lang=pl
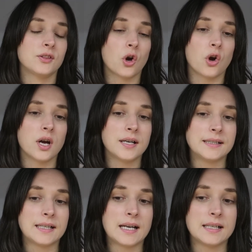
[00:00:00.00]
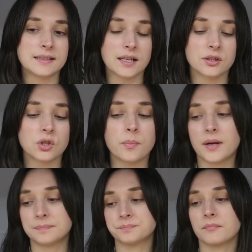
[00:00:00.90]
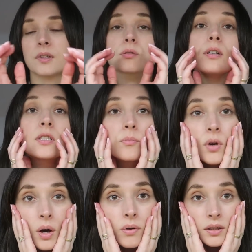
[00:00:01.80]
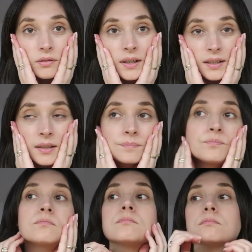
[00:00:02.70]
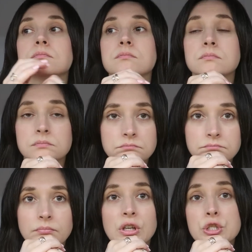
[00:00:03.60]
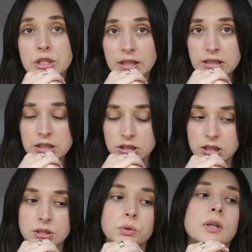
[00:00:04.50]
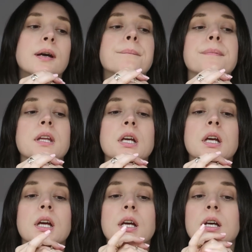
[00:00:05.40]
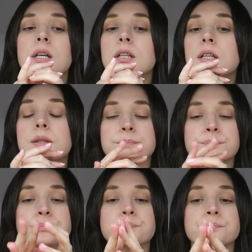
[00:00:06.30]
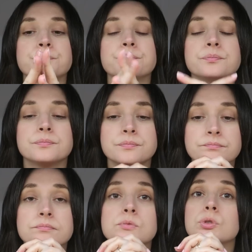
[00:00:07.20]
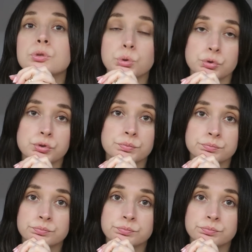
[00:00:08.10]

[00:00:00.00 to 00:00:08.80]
No, ale tak, dobra. Słuchajcie, mucha uratowana, śniadanie zjedzone. Um, cóż,